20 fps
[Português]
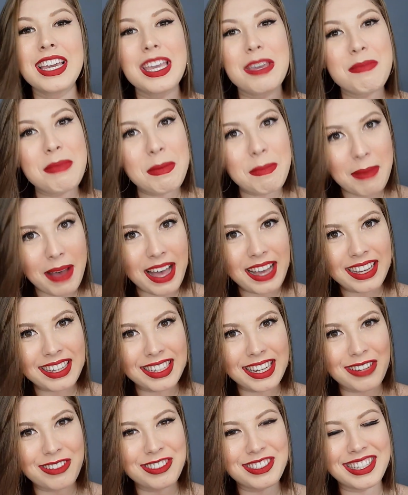e me marca
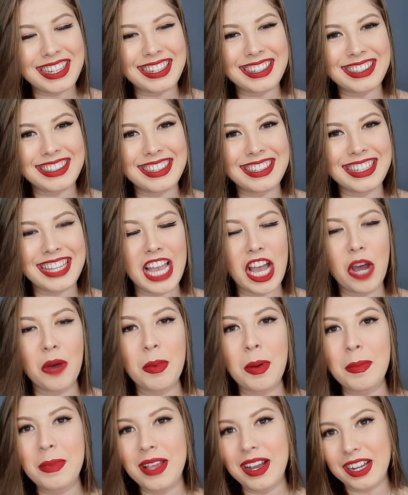lá no Instagram que é
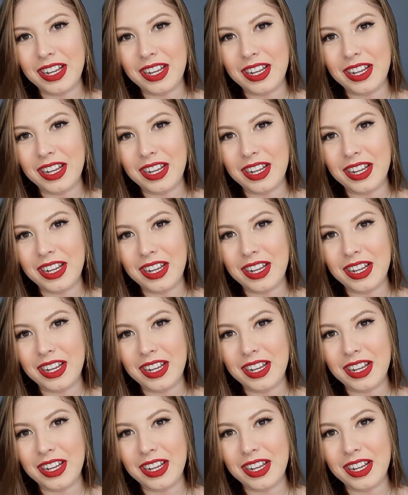arroba